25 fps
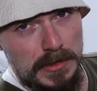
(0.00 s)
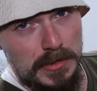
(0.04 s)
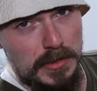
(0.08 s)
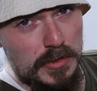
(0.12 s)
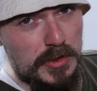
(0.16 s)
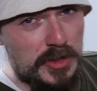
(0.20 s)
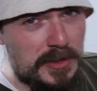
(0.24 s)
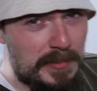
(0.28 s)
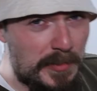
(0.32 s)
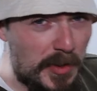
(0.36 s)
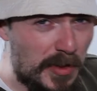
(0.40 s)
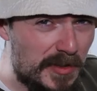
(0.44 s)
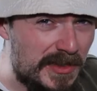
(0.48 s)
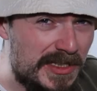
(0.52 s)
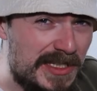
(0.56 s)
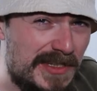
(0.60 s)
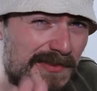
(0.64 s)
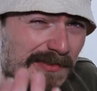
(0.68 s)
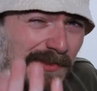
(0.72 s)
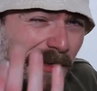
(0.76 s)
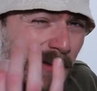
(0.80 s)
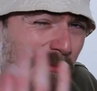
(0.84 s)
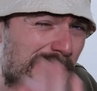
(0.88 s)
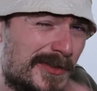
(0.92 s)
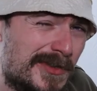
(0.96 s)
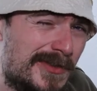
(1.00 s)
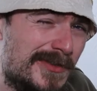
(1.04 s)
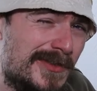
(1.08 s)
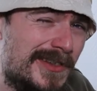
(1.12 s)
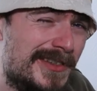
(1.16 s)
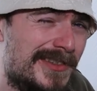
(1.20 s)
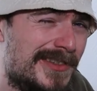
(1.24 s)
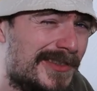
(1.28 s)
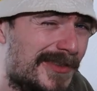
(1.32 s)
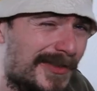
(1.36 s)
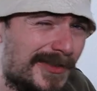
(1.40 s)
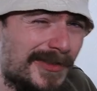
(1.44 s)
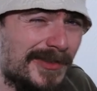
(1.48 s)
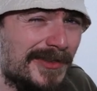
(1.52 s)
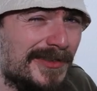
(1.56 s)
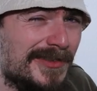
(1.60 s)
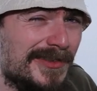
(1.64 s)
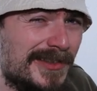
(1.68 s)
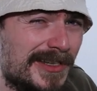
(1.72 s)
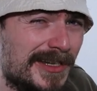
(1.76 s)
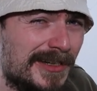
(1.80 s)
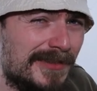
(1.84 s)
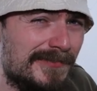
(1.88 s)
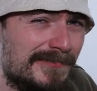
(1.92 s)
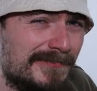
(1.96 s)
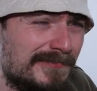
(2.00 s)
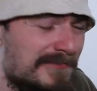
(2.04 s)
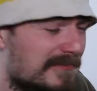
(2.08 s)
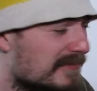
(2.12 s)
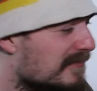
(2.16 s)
le sportif a besoin de s'entretenir.